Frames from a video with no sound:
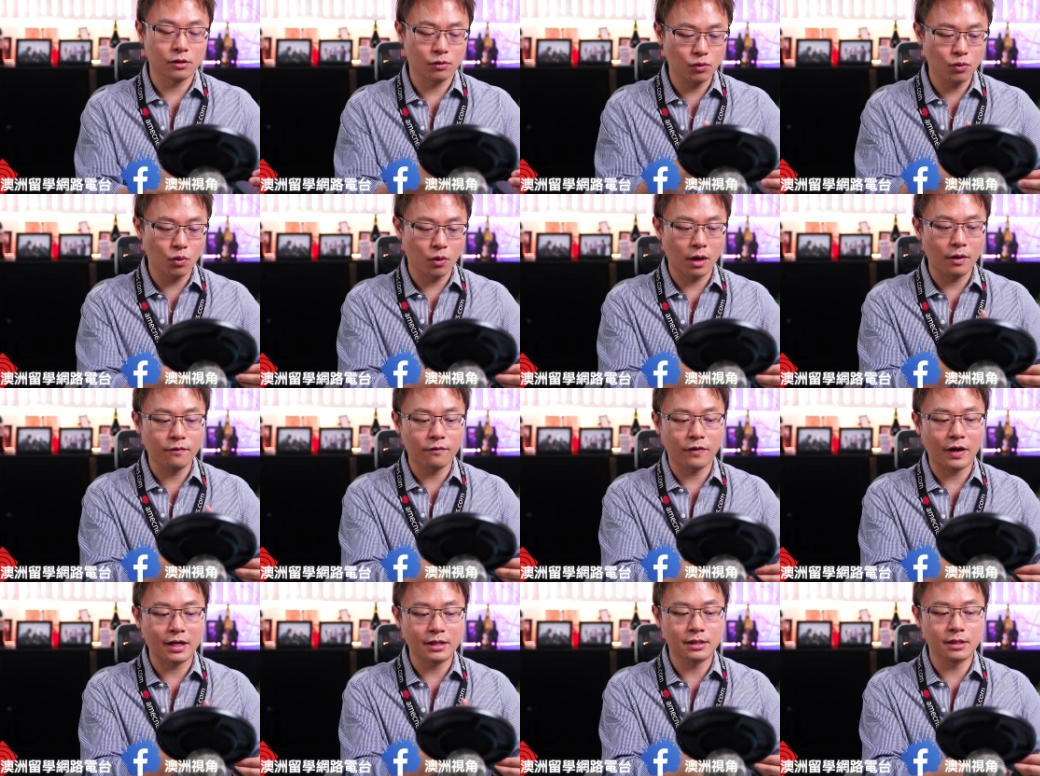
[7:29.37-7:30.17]
如果他们
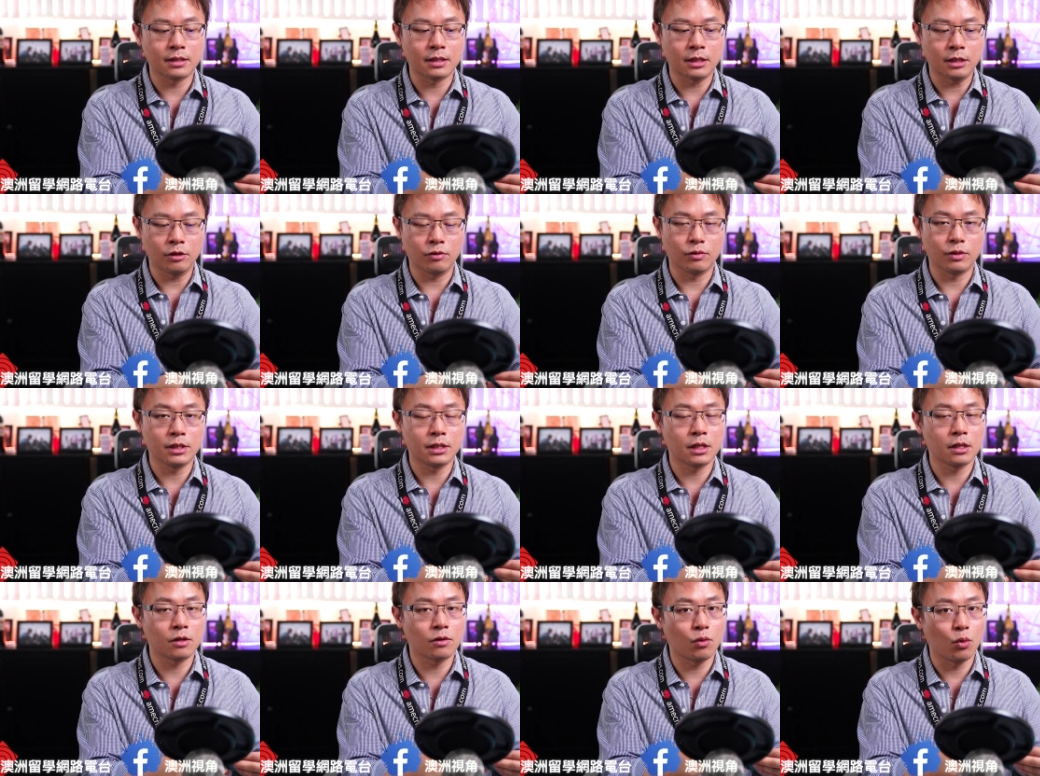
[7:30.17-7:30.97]
发现你有一
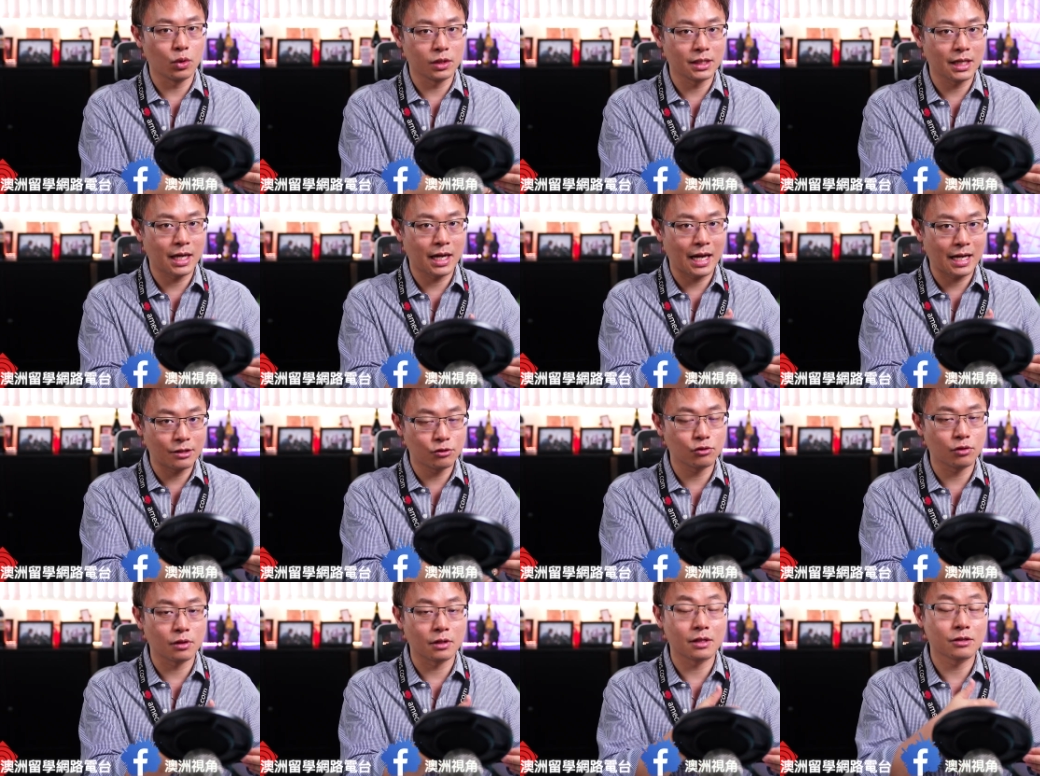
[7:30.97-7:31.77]
些国家安
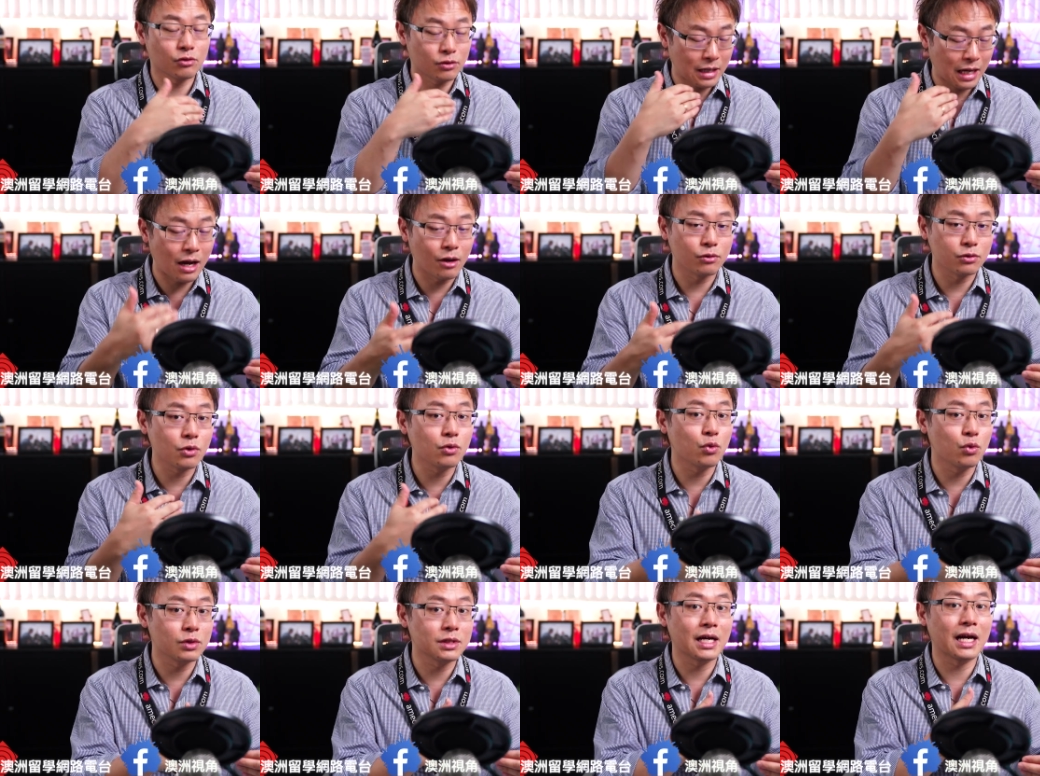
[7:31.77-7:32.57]
全，就是澳洲
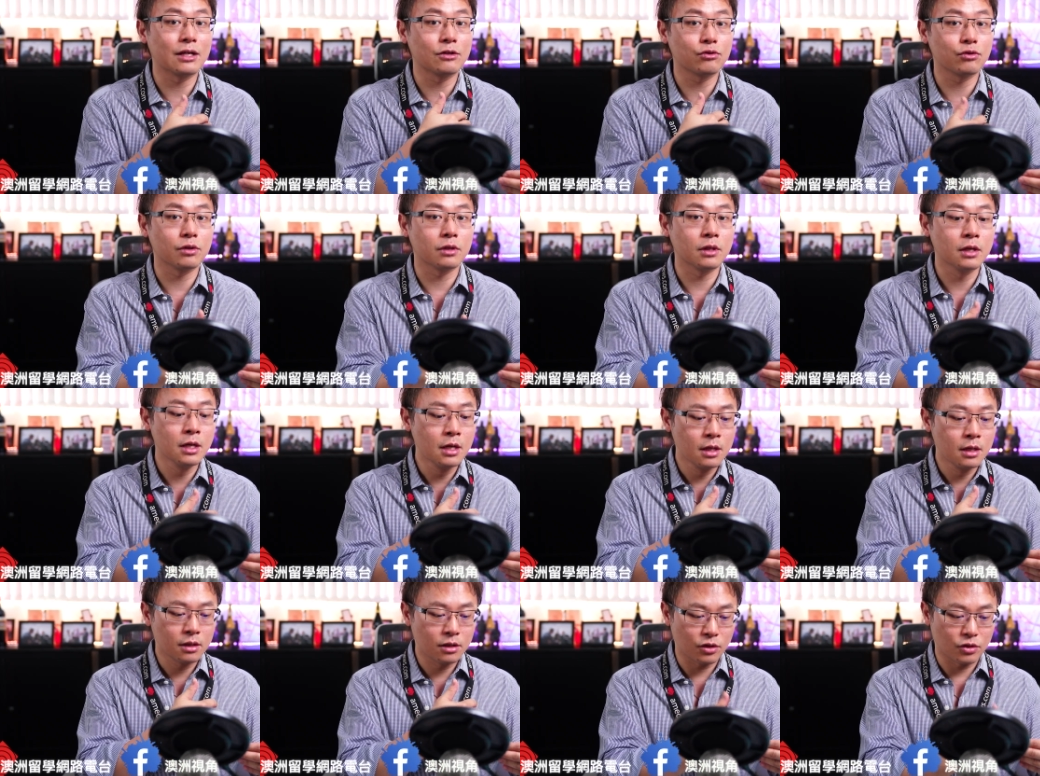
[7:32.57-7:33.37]
国家安全
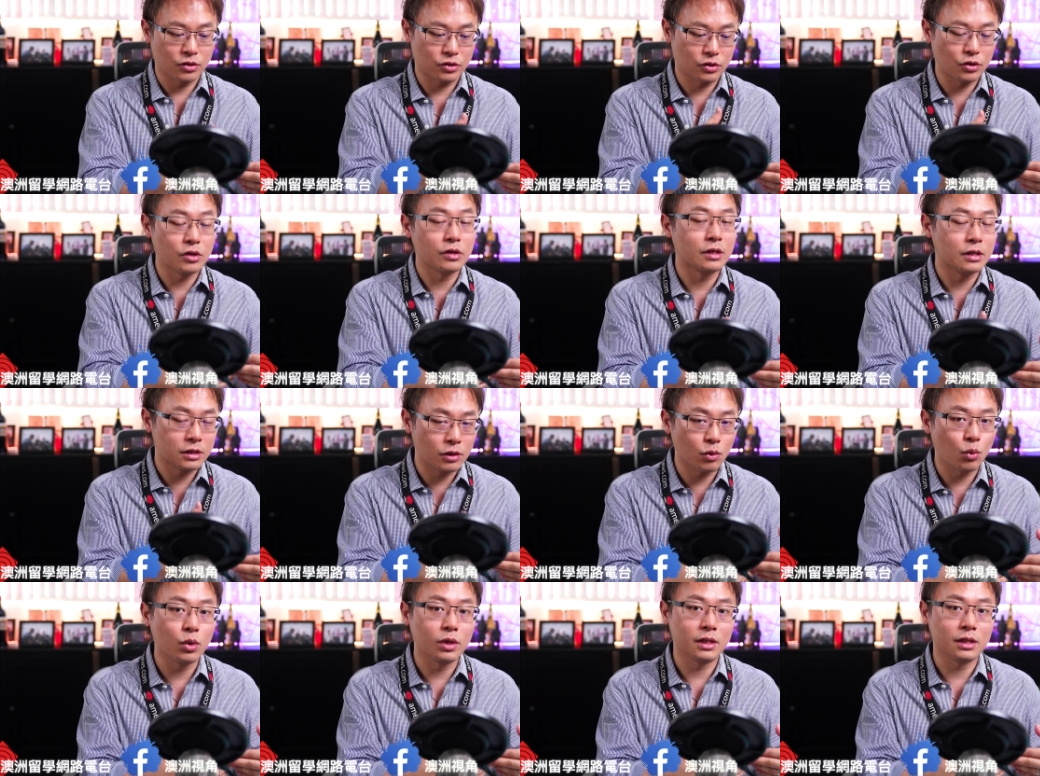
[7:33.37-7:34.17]
concern 的一
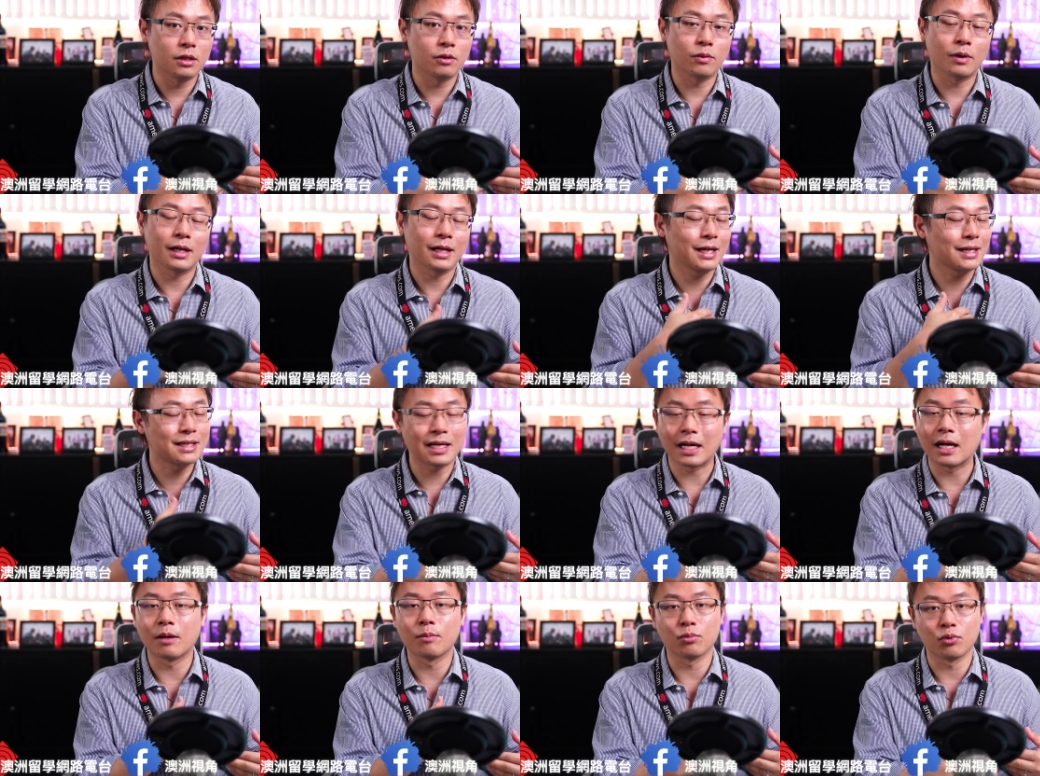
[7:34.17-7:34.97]
些问题的话，他
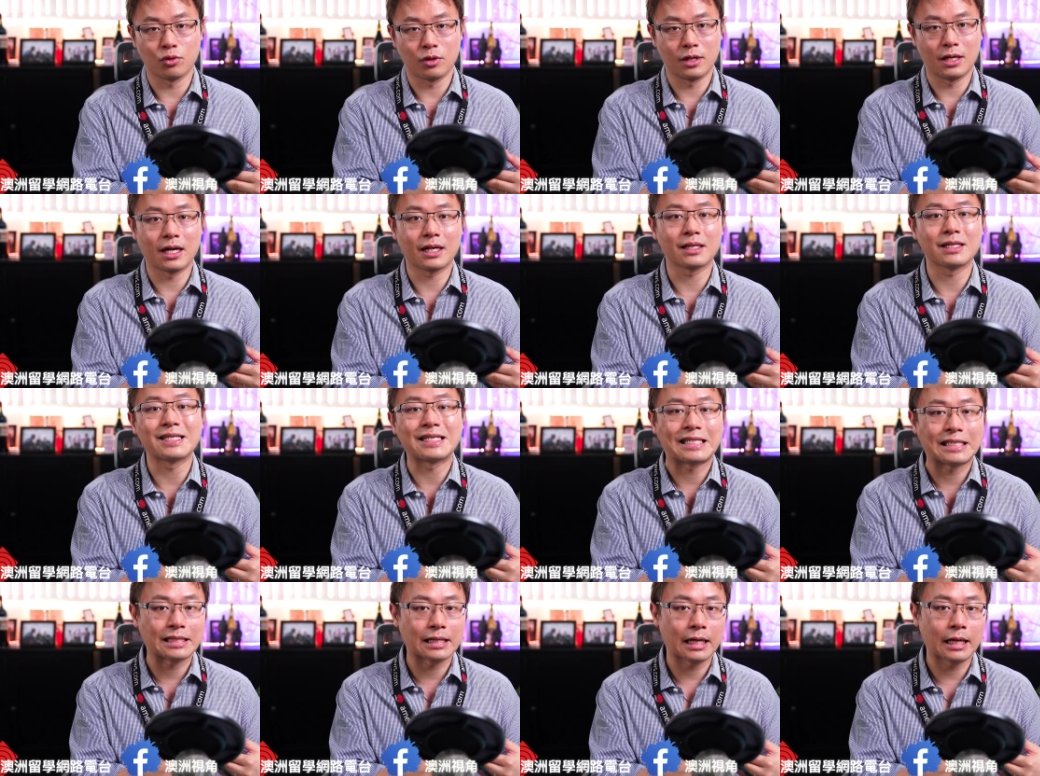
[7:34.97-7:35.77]
当然不会让你
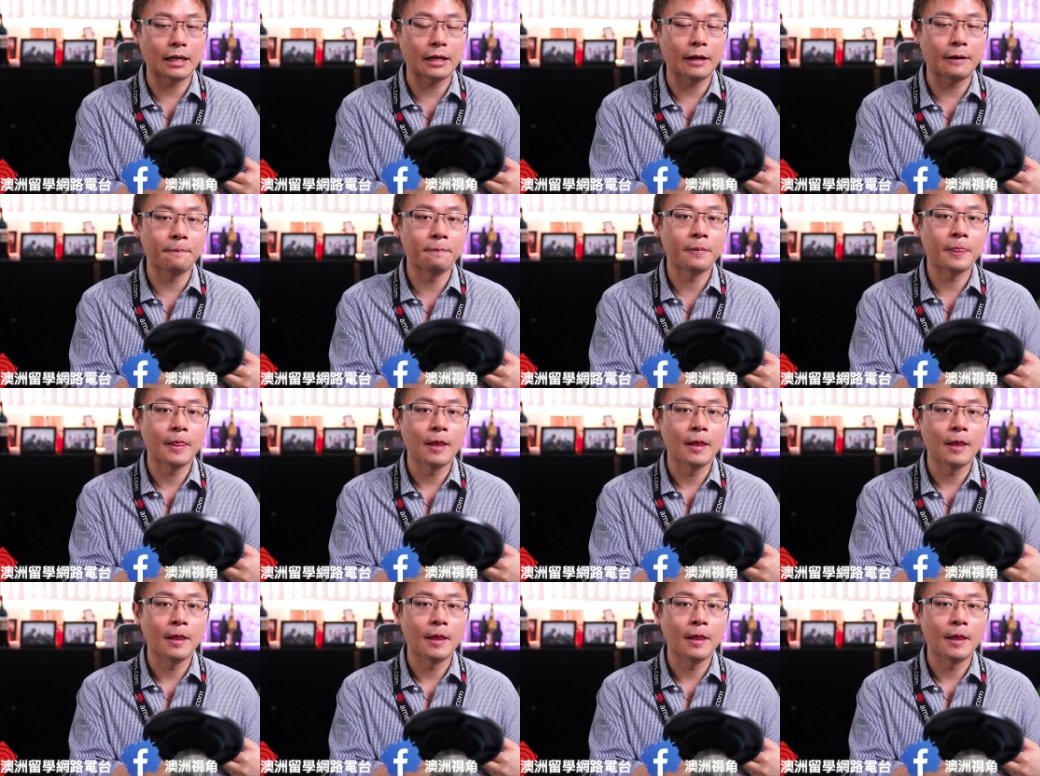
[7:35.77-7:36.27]
进来啦。